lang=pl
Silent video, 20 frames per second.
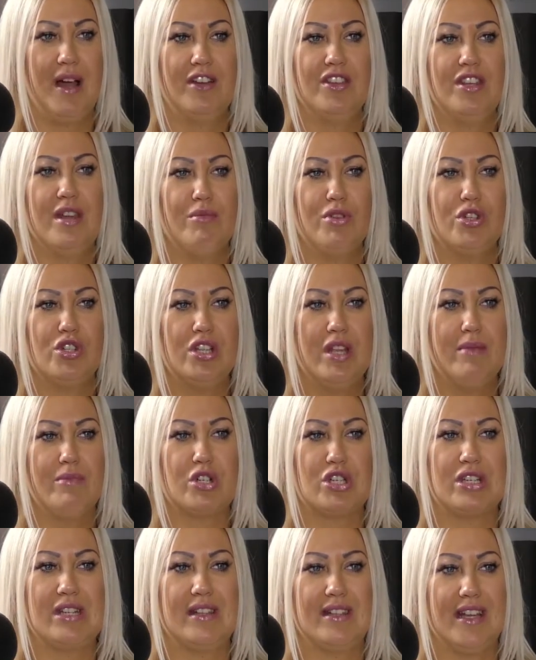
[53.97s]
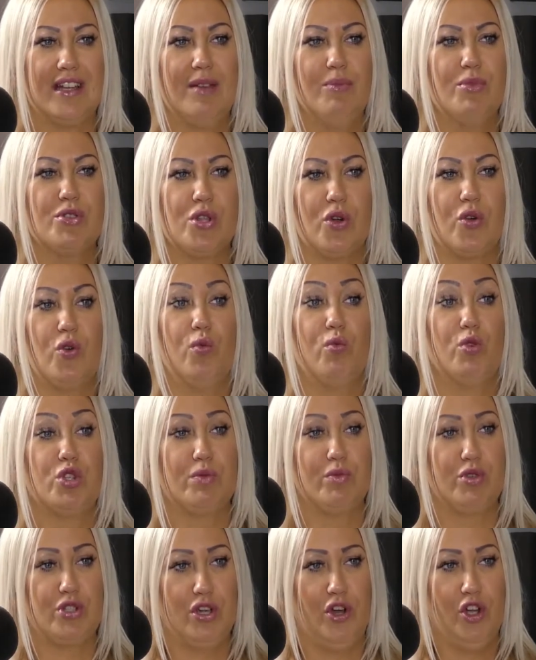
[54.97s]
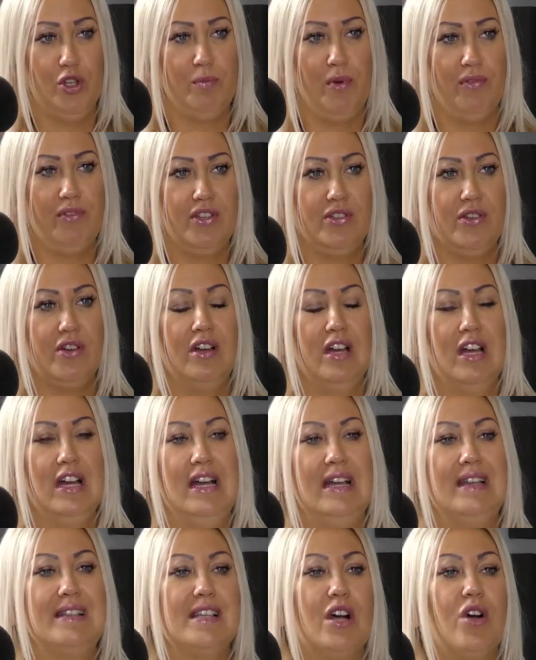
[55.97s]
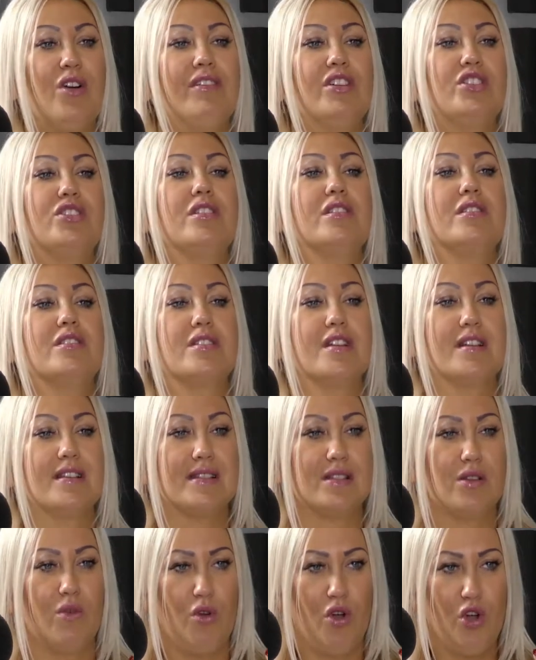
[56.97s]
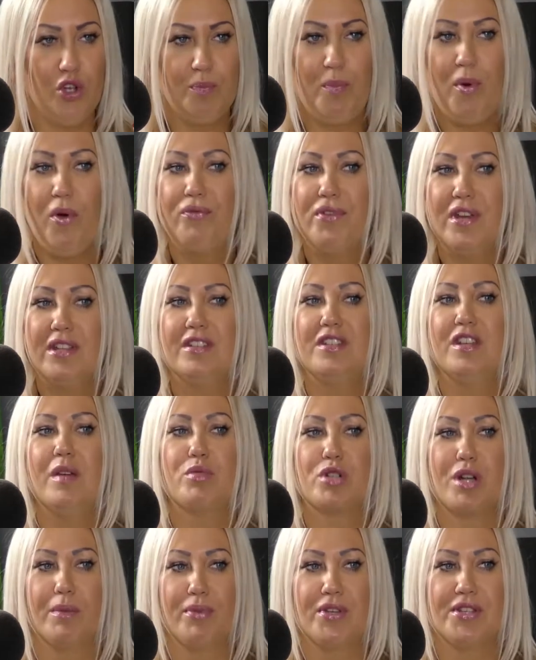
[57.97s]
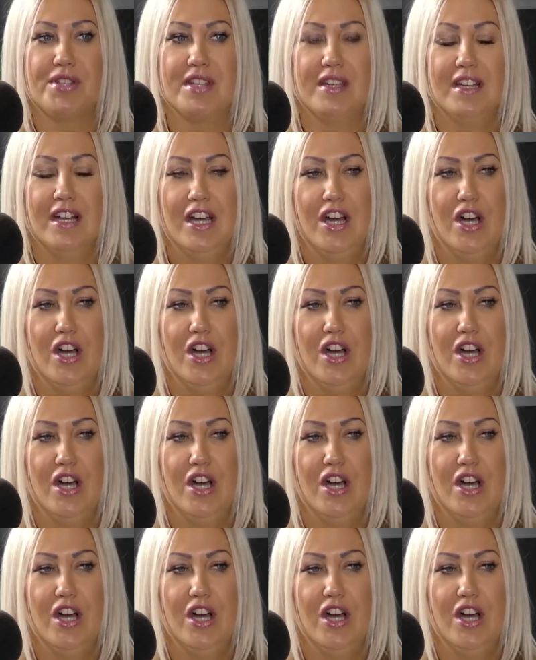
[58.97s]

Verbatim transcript: a nie myślimy, że na takim stoku musimy się odpowiednio zachować i że są odpowiednie przepisy,